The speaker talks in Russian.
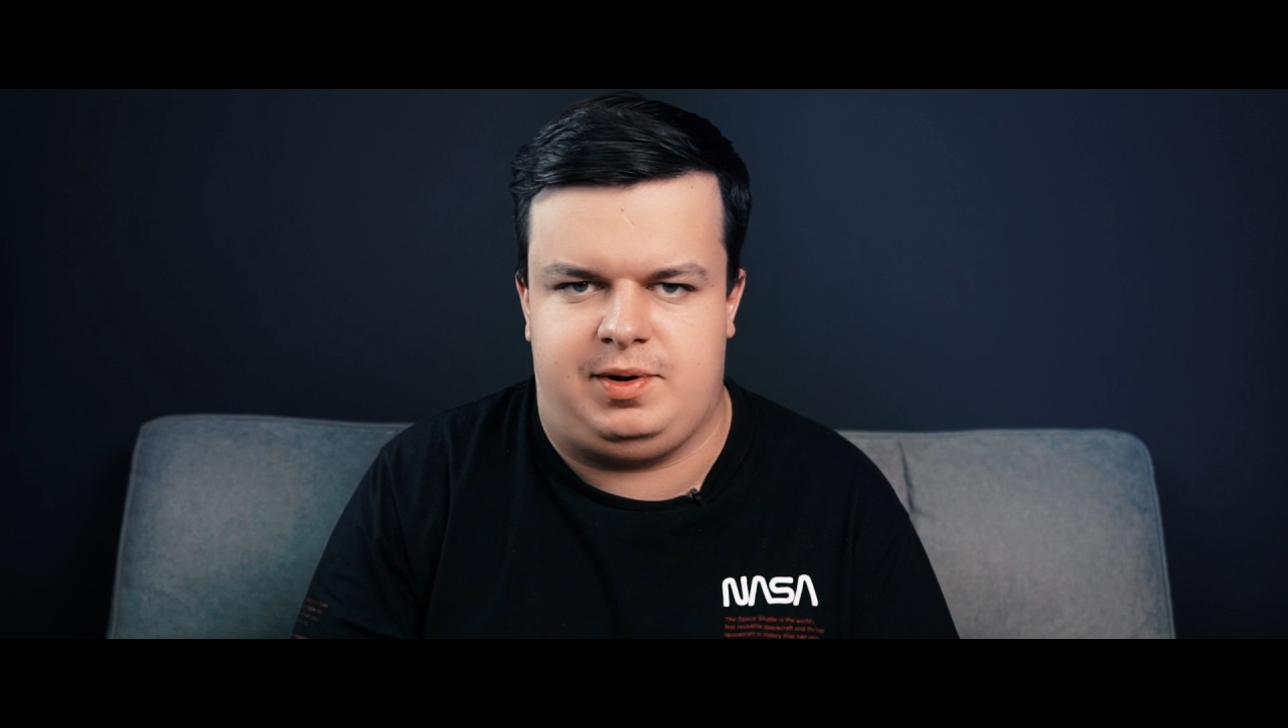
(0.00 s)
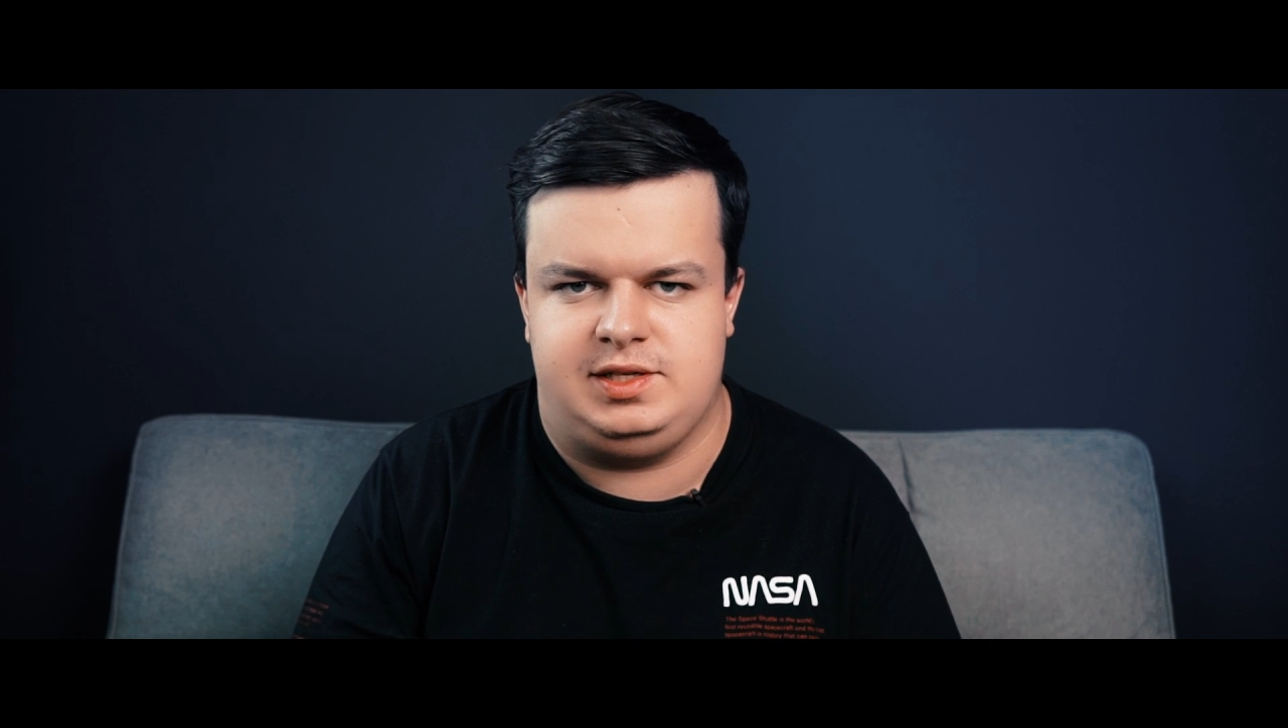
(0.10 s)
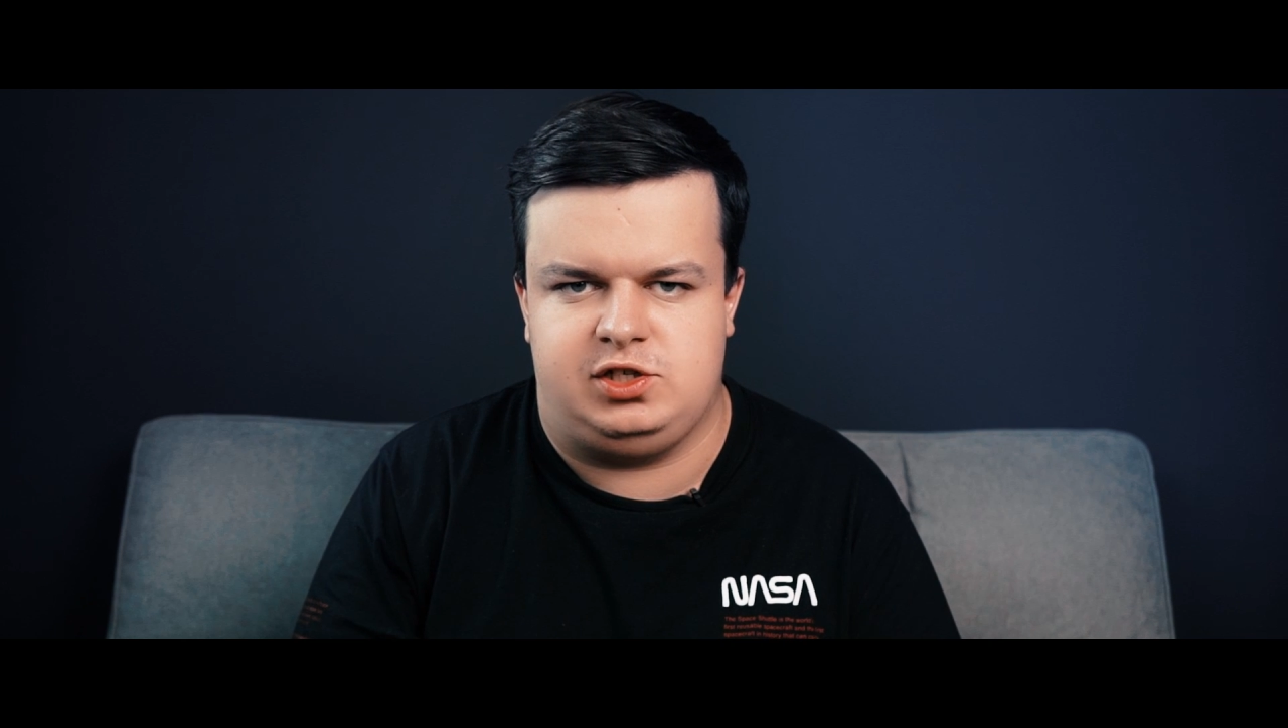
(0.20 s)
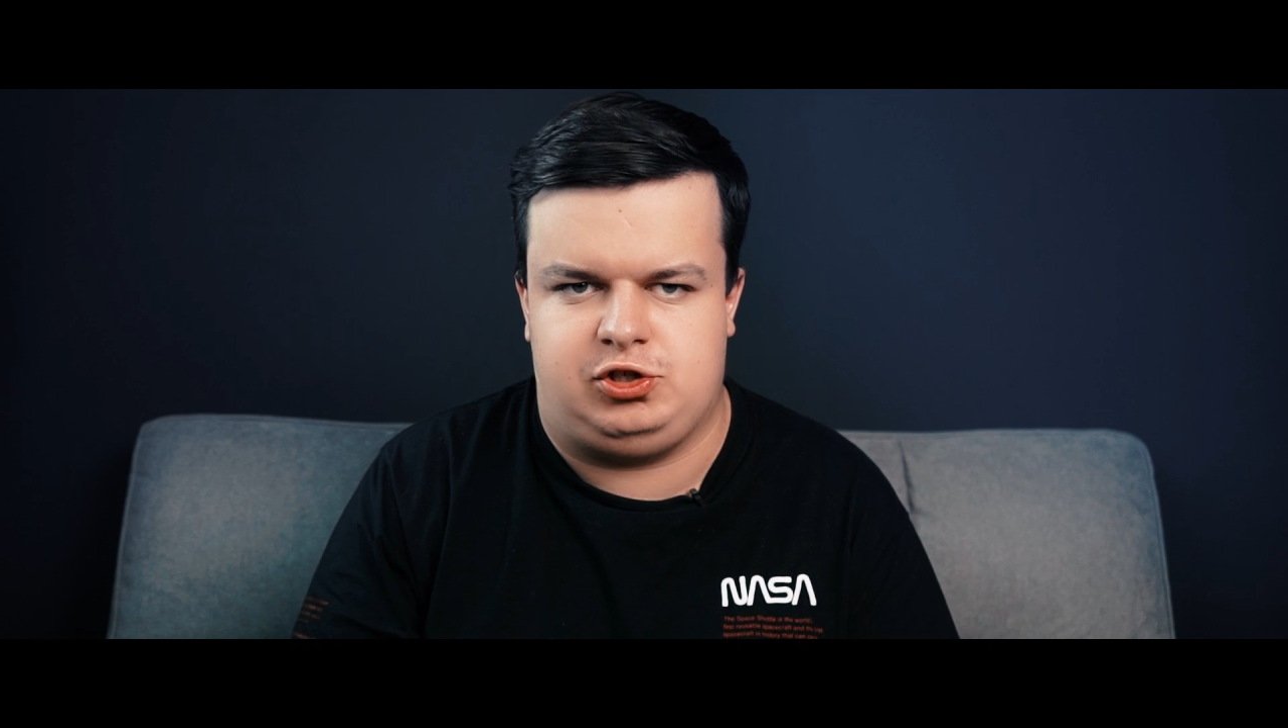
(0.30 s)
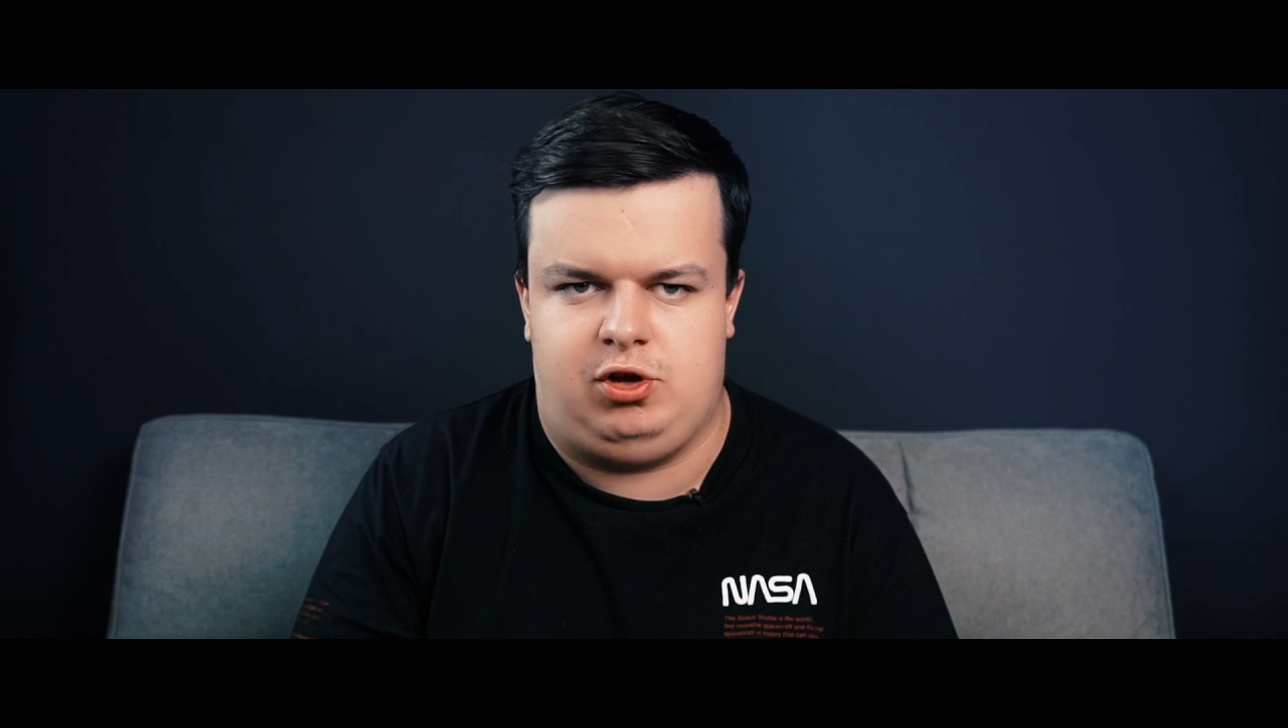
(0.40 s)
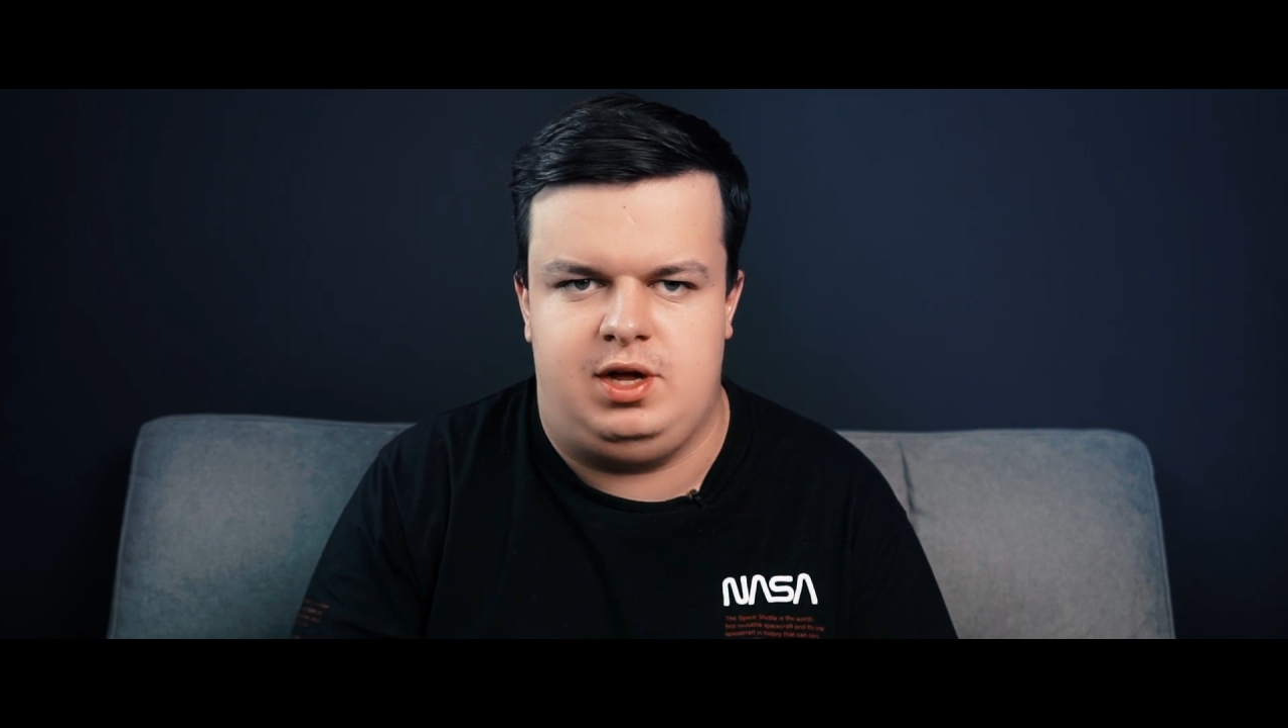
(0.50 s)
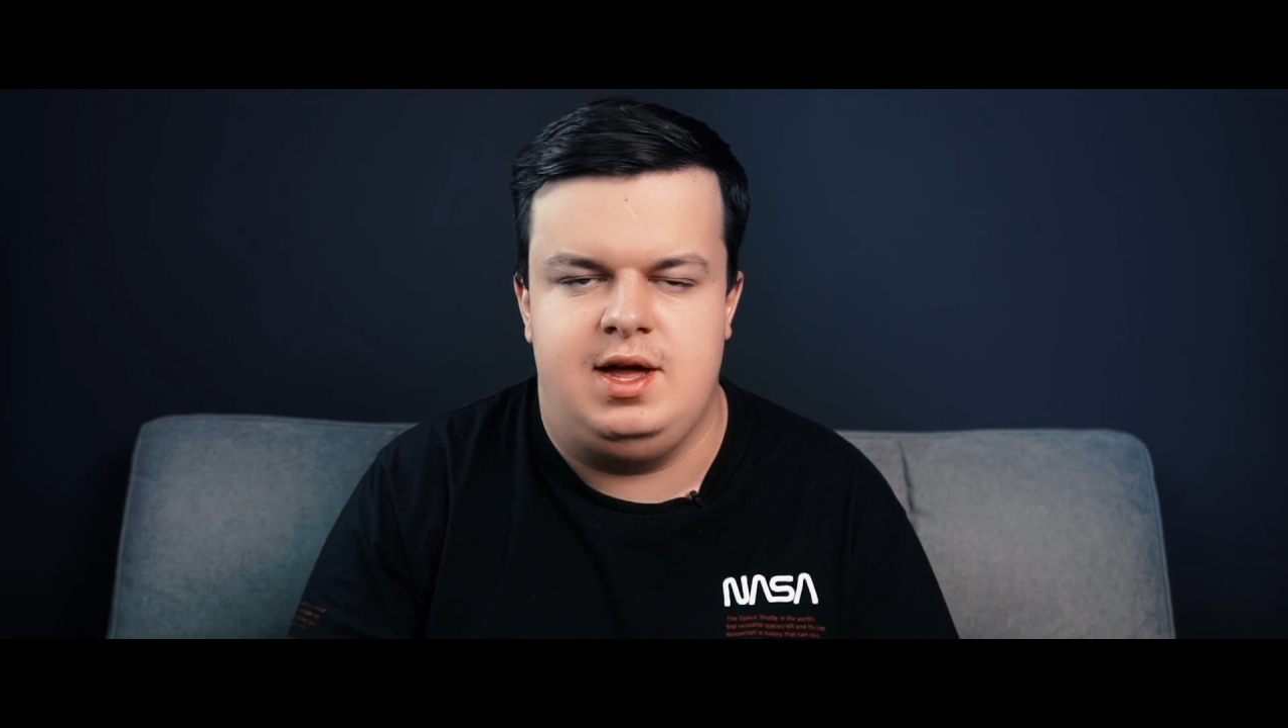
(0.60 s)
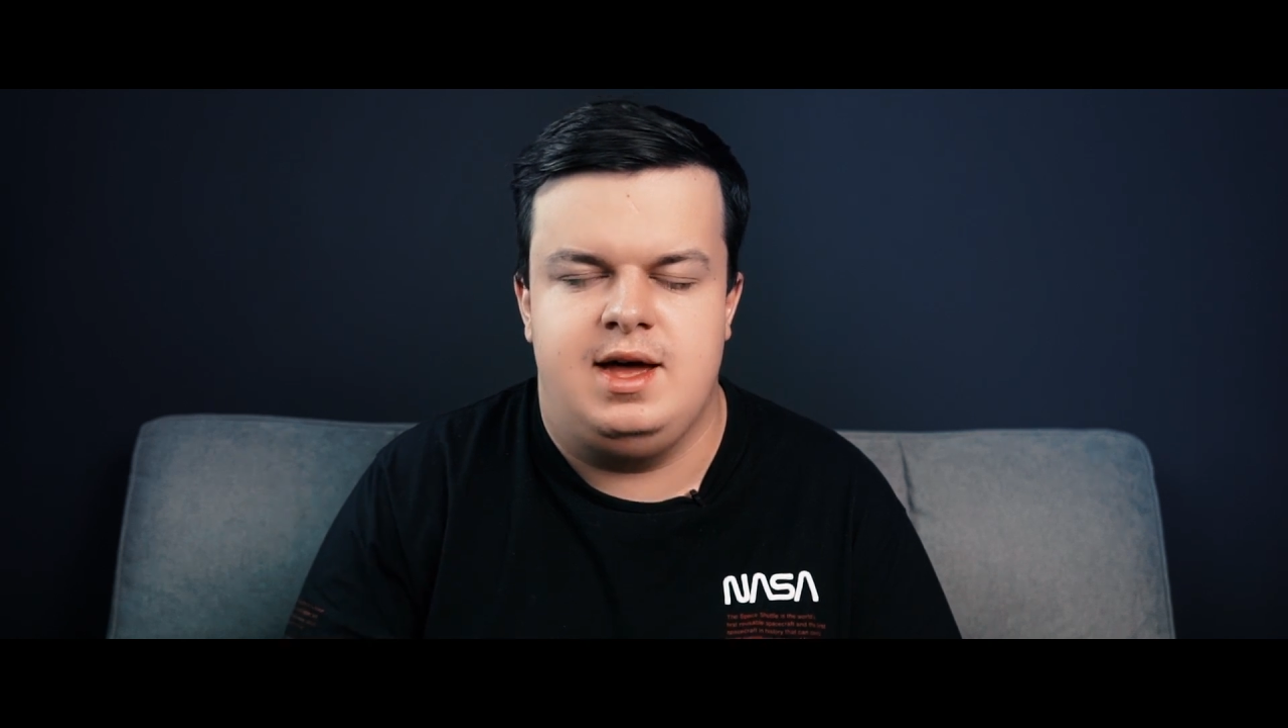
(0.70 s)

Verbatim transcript: произошло,